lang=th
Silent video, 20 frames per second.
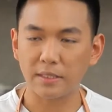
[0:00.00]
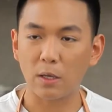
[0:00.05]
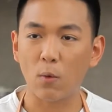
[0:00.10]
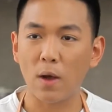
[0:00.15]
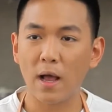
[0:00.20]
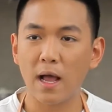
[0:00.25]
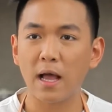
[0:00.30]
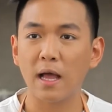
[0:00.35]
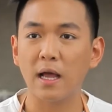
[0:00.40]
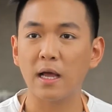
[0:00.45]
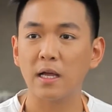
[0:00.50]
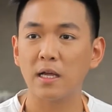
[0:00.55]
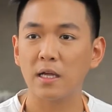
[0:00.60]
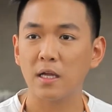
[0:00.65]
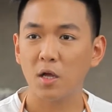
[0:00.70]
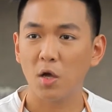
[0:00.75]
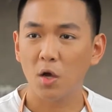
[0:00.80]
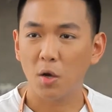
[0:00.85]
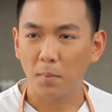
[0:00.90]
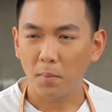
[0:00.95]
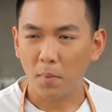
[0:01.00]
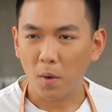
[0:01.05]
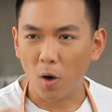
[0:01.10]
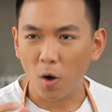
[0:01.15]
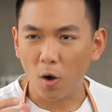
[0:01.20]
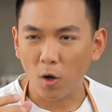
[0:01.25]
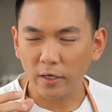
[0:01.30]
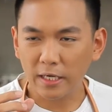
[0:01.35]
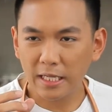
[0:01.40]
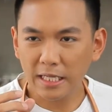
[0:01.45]
แต่ว่าพอ
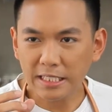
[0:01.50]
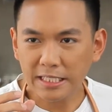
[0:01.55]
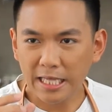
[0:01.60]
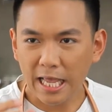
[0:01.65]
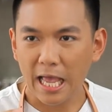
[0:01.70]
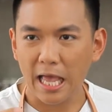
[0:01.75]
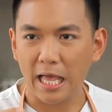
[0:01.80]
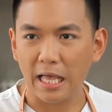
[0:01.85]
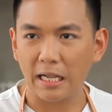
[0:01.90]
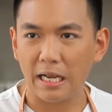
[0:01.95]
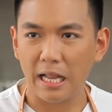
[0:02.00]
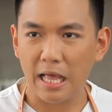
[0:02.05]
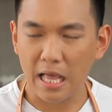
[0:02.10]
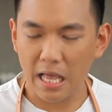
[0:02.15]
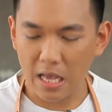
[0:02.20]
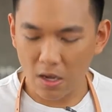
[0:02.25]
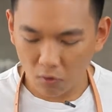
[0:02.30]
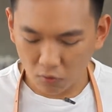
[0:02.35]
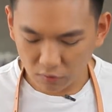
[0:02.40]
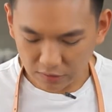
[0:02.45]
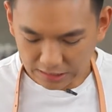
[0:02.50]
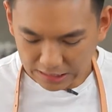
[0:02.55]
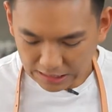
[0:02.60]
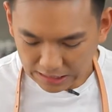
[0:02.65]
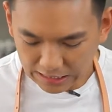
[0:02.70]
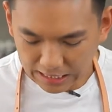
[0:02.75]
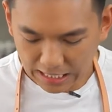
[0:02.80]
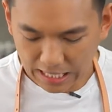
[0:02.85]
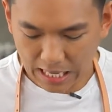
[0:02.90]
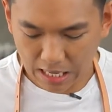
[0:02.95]
ได้แกะแล้วกิน
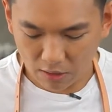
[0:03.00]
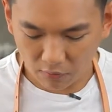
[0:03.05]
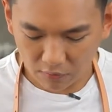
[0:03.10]
แล้ว